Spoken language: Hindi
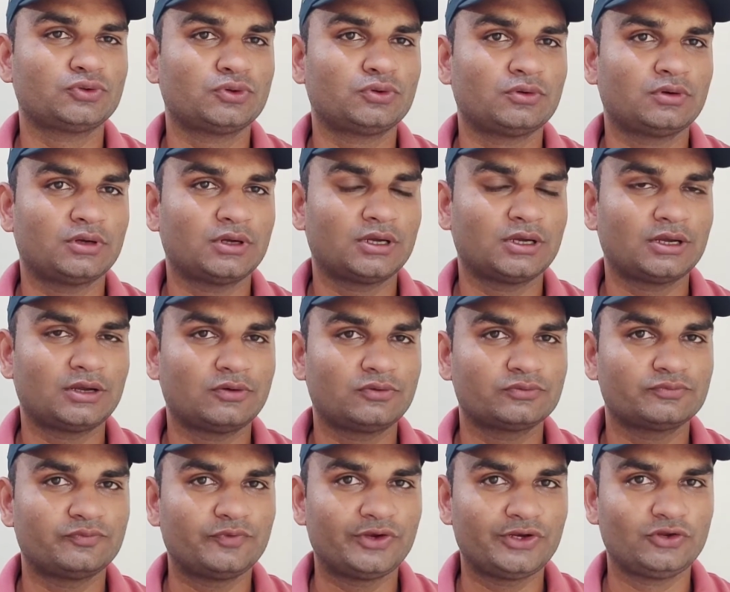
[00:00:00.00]
जो
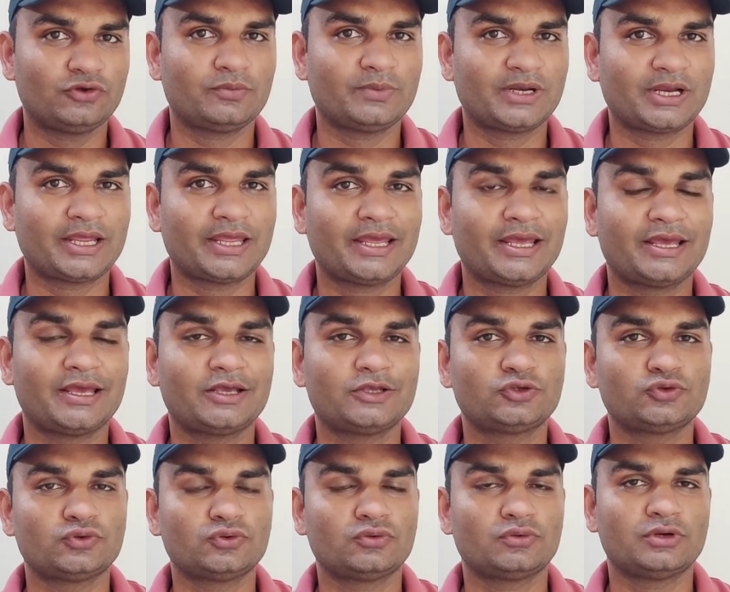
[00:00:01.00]
वीडियो बनाया है
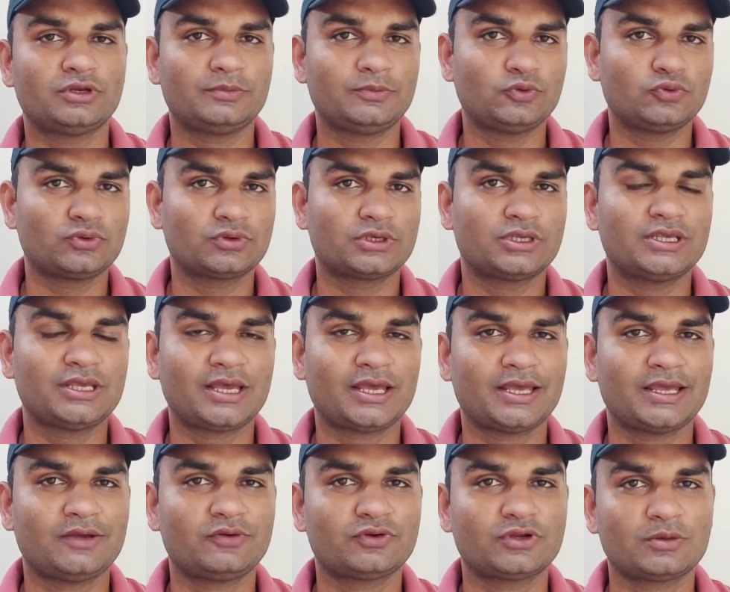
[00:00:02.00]
जो रिव्यू किया
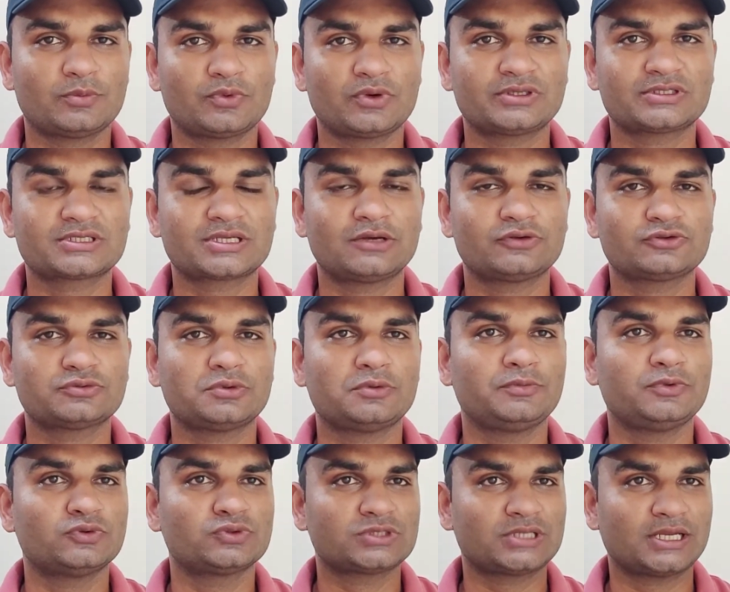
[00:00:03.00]
है उनके प्रोडक्ट्स का उसमें
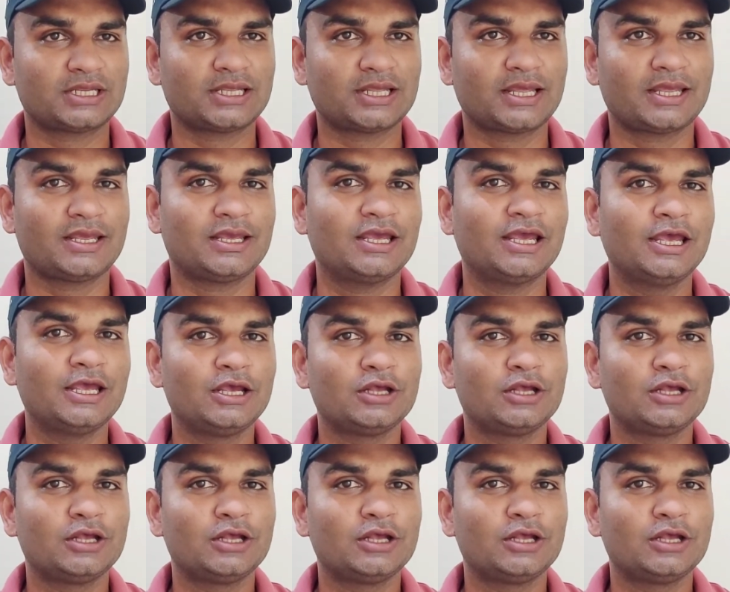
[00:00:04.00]
व्यूज़ नहीं आए हैं